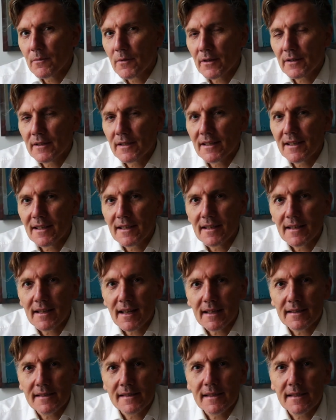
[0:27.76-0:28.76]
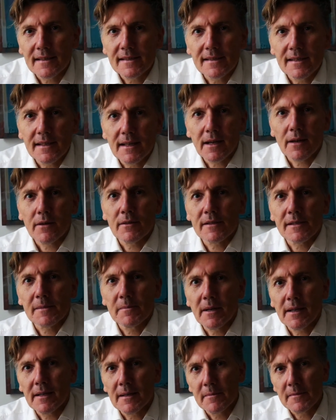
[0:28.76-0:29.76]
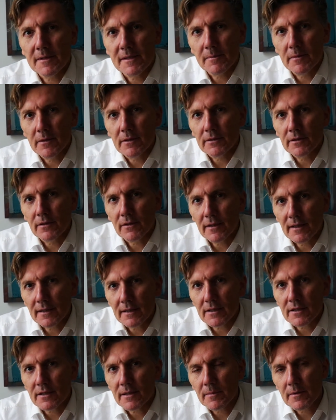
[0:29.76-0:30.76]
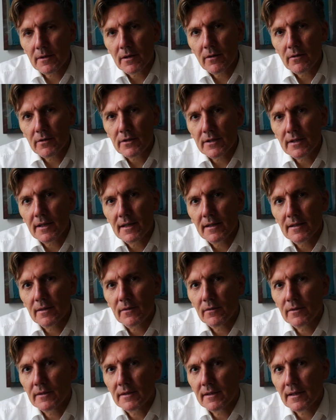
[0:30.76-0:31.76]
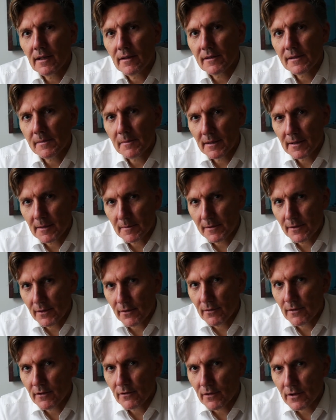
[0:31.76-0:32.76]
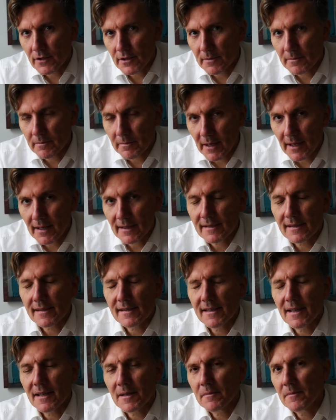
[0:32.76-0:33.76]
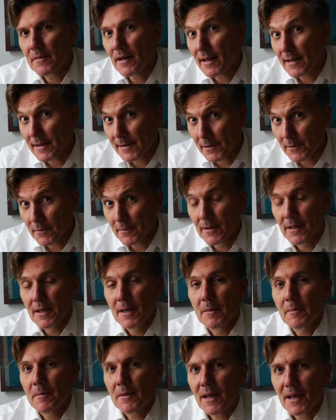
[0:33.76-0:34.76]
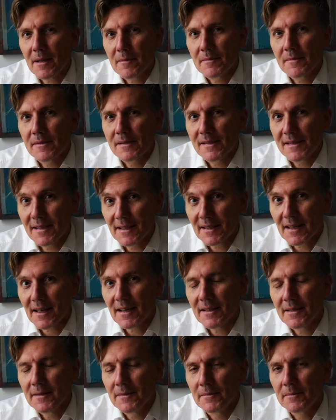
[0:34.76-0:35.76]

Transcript: möchte ich Ihnen Ansätze aus meinem Spiritual Leadership Coaching und aus meiner psychologischen Praxis geben, also bleiben Sie dran.